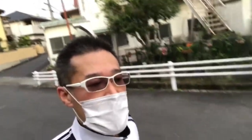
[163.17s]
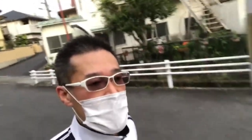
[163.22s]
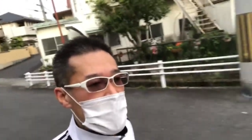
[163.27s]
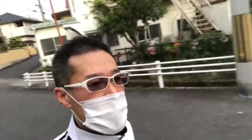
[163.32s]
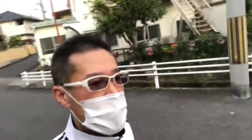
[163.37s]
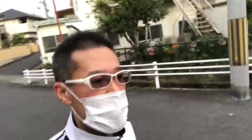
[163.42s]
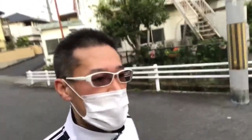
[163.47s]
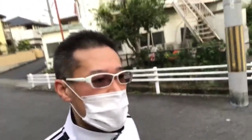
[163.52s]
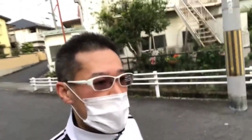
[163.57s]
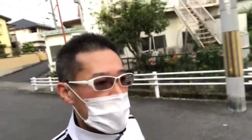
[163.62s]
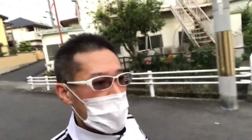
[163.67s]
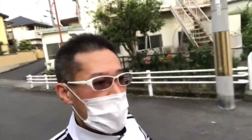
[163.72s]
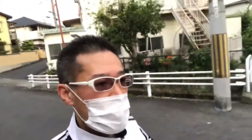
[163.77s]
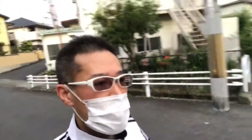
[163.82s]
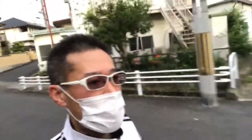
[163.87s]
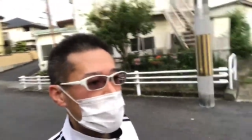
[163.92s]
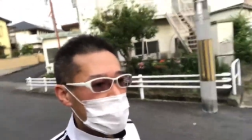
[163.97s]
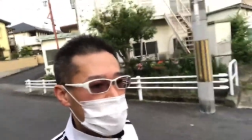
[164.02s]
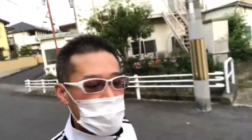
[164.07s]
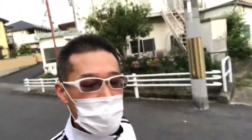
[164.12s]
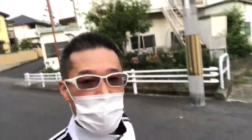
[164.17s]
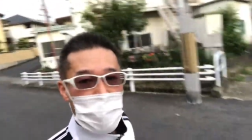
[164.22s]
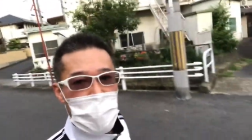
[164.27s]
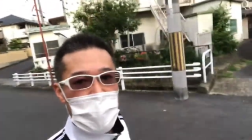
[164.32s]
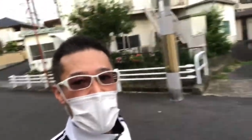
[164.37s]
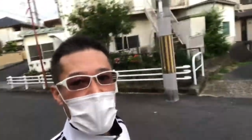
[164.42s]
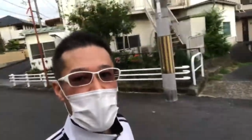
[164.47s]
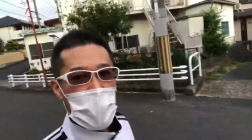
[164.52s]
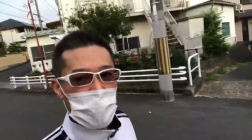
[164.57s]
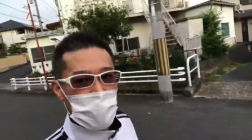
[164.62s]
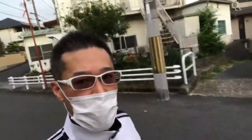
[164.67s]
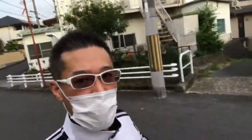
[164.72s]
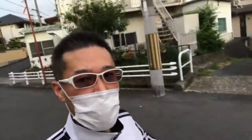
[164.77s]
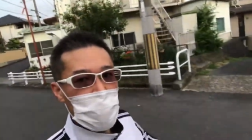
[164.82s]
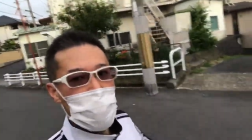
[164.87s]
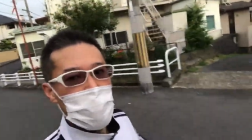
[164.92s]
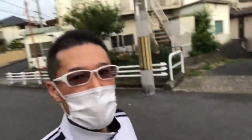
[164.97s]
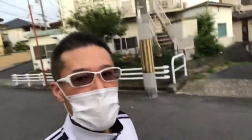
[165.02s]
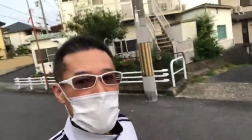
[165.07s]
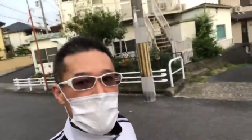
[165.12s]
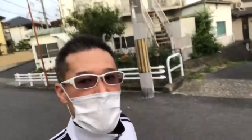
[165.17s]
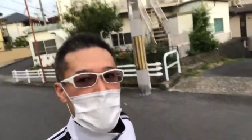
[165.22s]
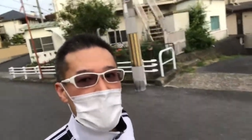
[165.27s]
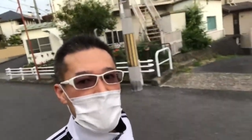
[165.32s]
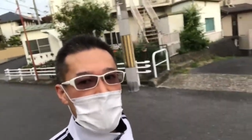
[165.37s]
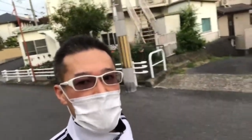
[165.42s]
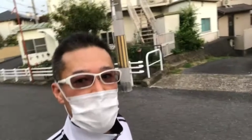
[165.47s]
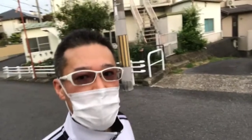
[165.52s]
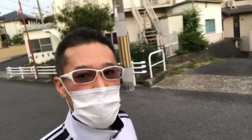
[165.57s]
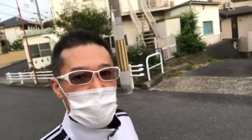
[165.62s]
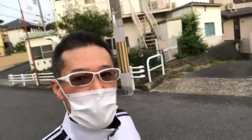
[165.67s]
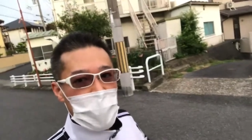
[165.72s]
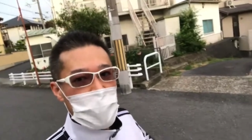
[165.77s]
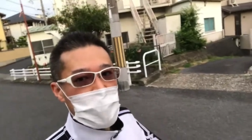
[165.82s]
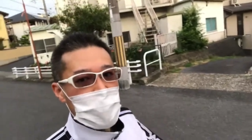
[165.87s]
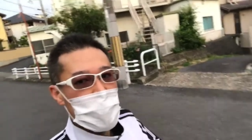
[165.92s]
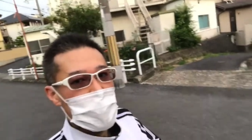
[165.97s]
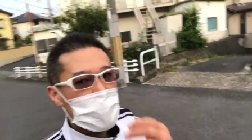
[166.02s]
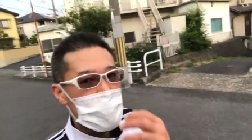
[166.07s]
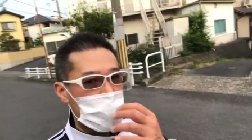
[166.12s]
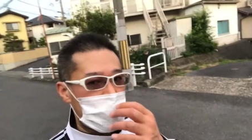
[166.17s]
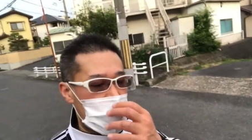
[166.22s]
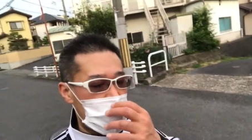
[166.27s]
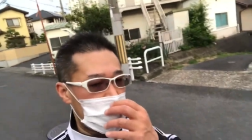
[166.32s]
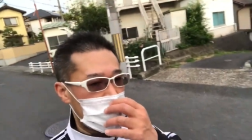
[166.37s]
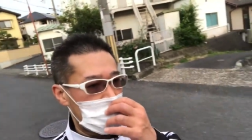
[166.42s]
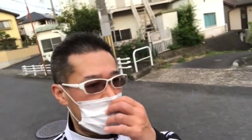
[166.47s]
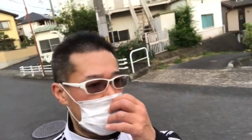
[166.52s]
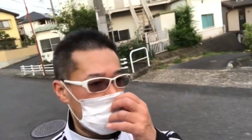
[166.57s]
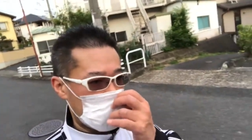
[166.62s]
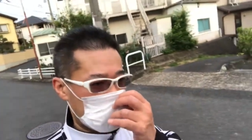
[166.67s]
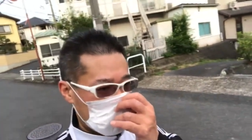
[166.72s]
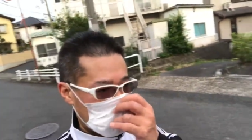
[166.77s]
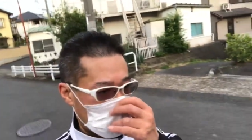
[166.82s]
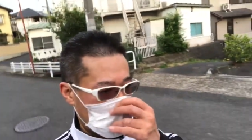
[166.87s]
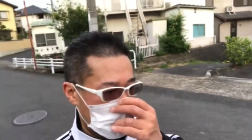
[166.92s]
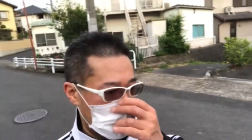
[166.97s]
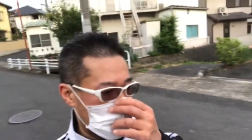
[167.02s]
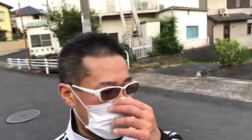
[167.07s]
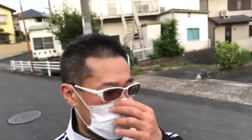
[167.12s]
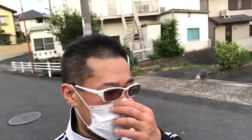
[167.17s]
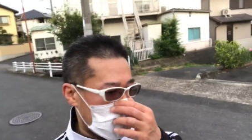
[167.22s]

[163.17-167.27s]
いい時間を過ごせたなという感じがしてます。うん、